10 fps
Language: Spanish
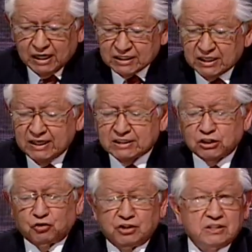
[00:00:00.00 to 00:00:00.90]
las
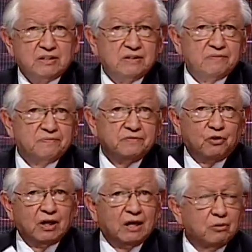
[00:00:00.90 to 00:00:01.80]
elecciones,
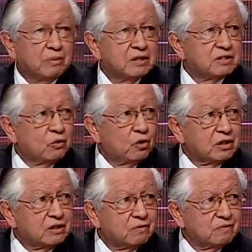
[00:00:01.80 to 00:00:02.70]
ojalá lo vean este
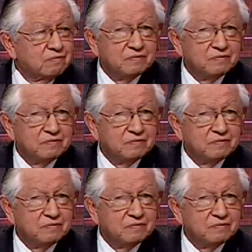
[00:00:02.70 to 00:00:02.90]
cuadrito, sí, sí,